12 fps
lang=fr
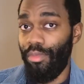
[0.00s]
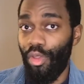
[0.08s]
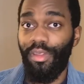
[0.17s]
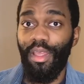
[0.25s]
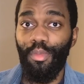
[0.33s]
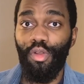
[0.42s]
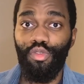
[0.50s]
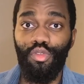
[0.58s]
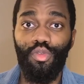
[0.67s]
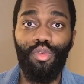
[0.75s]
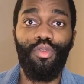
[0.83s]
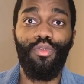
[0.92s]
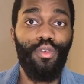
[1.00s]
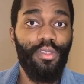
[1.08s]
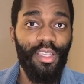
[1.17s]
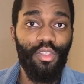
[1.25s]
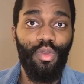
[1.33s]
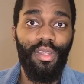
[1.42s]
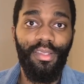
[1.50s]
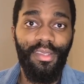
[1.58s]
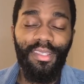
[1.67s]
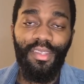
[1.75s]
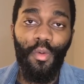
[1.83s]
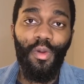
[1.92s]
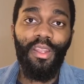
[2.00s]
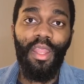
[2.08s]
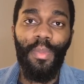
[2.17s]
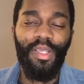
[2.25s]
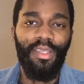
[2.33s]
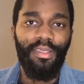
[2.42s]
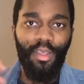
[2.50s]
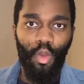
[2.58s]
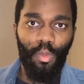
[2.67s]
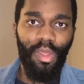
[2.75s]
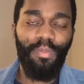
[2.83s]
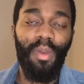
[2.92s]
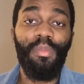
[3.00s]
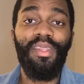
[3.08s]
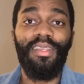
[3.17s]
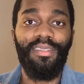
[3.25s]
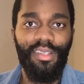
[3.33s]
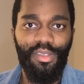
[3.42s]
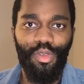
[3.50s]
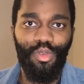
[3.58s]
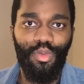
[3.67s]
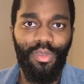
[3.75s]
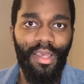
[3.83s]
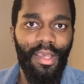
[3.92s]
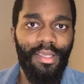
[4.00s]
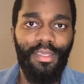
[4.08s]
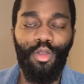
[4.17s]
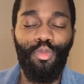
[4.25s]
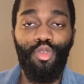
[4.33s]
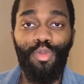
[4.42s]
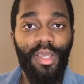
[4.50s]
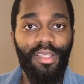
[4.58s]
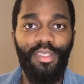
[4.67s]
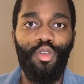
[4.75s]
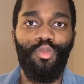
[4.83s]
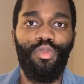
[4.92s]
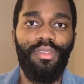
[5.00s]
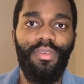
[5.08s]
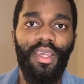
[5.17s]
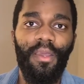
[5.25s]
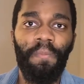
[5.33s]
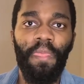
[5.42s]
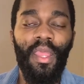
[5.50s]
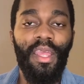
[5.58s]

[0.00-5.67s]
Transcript: notamment du coup vos sexualités, c'est vraiment la personnalité complète parmi les 512. C'est le plus précis qu'on puisse faire.